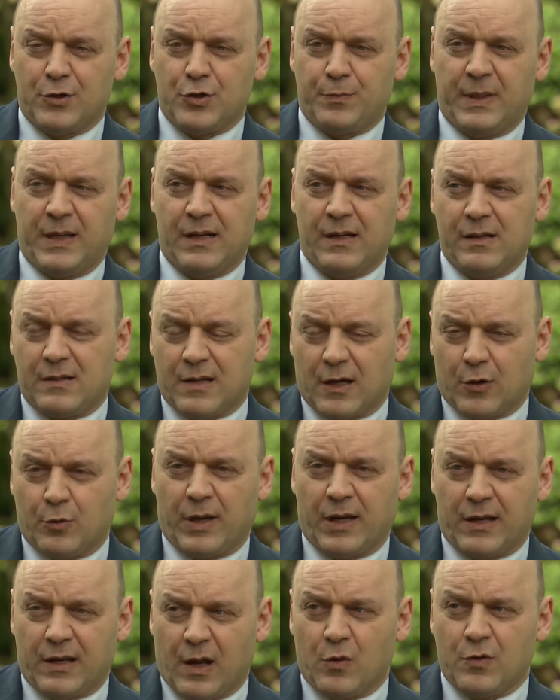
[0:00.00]
gespielt.
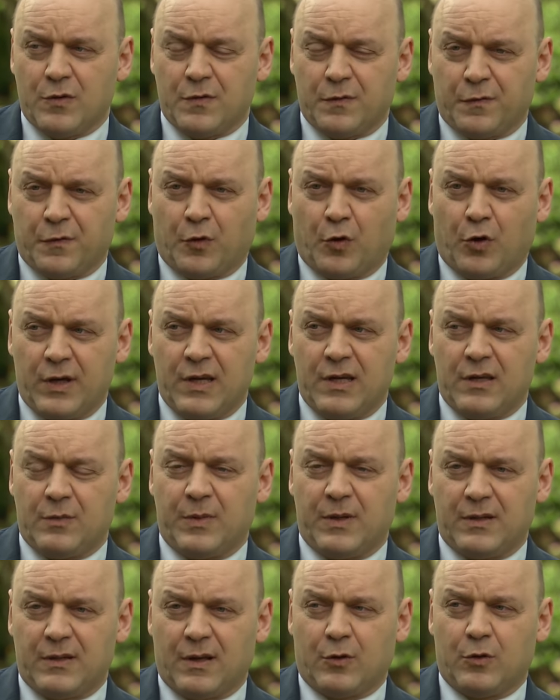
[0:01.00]
Darüber hinaus freue ich
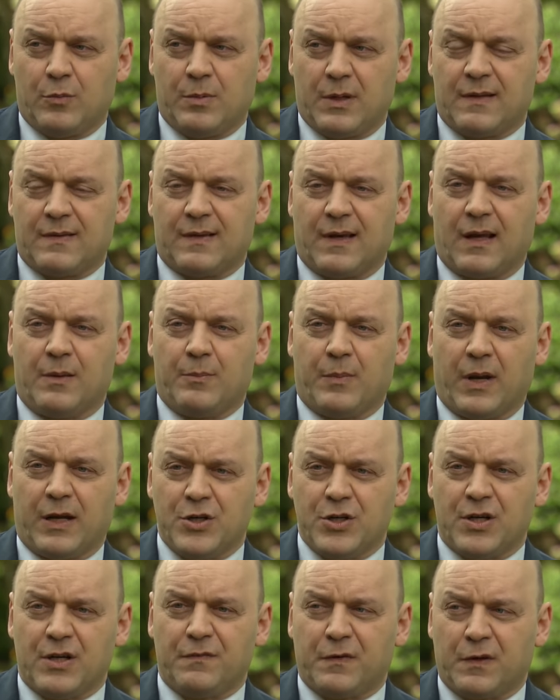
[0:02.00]
mich darüber, dass eine
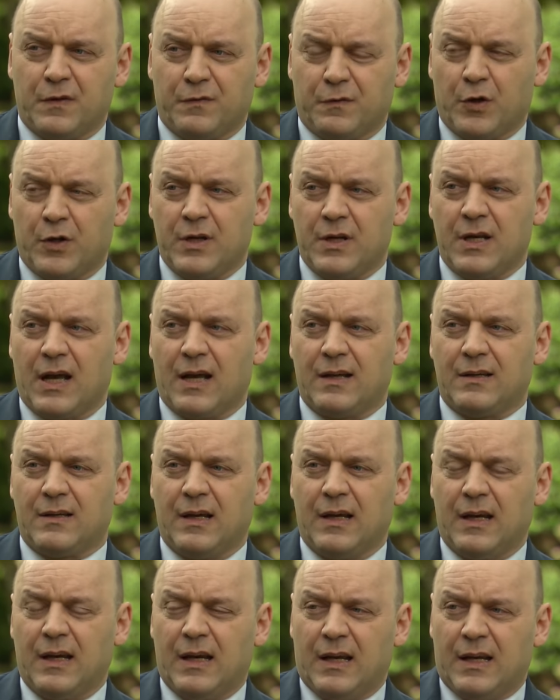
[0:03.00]
Mannschaft gewonnen hat,
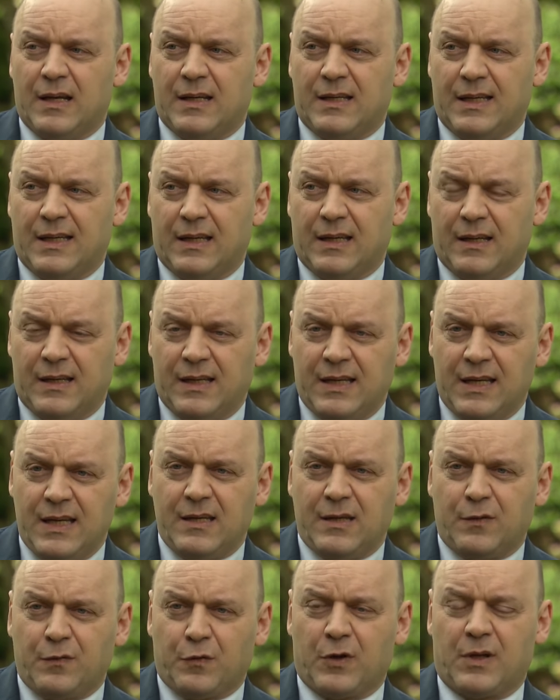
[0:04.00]
die
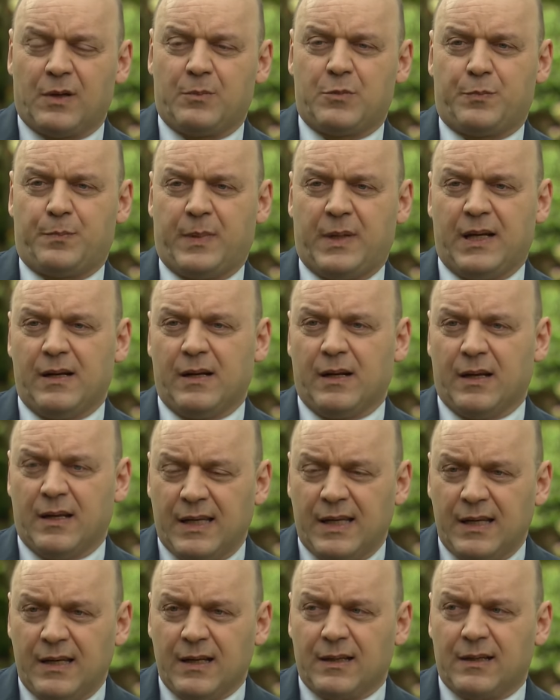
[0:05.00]
nicht vor dem Spiel
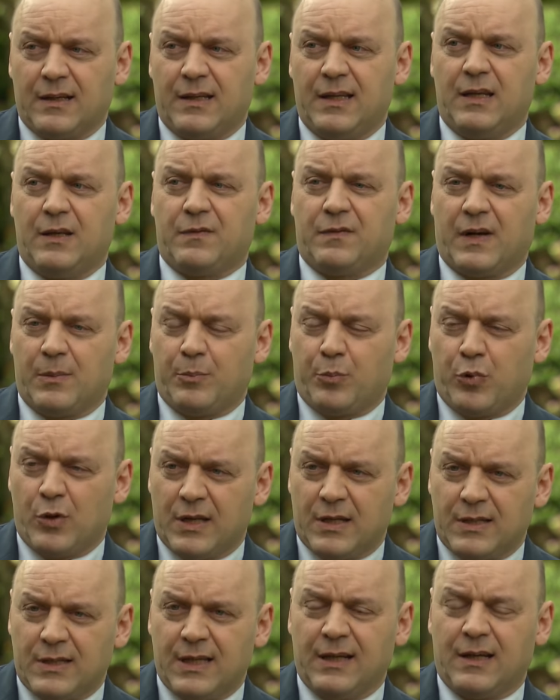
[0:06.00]
niederkniet, weil
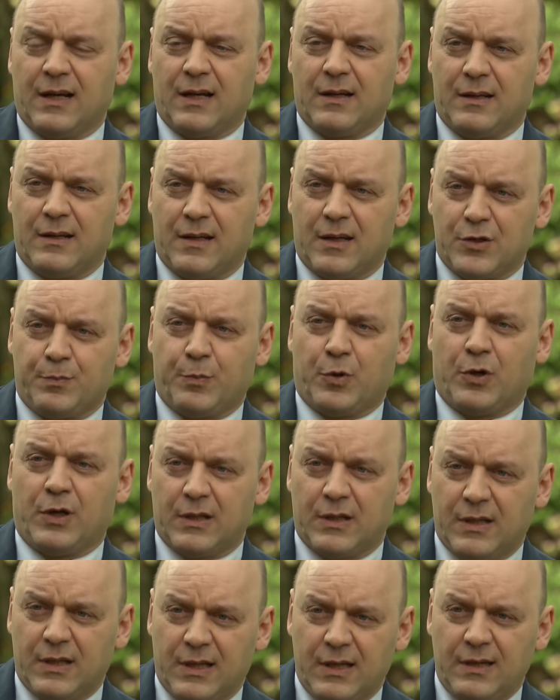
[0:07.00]
Politik hat in der
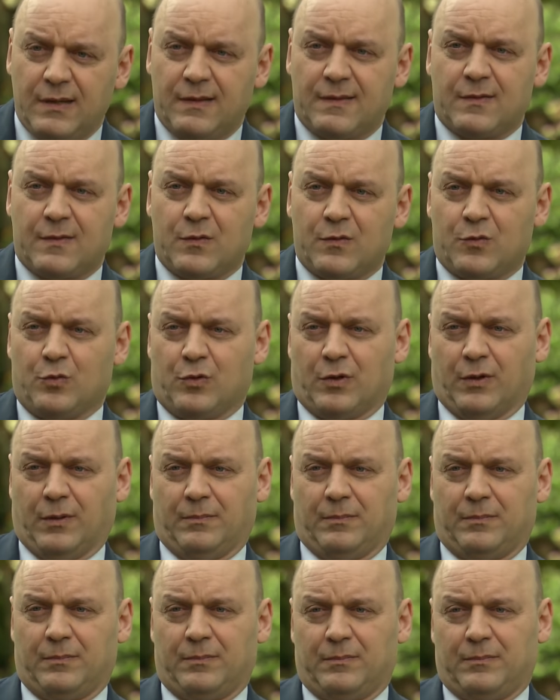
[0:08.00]
Sport nichts zu suchen.
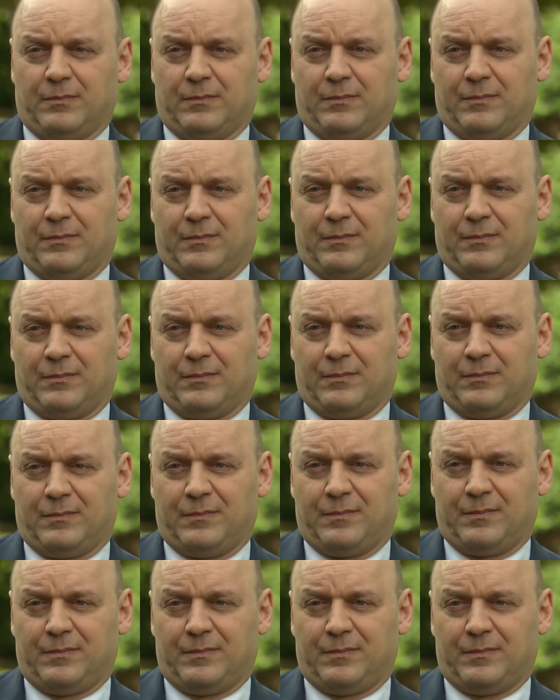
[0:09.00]
Das heißt, Sie fanden auch die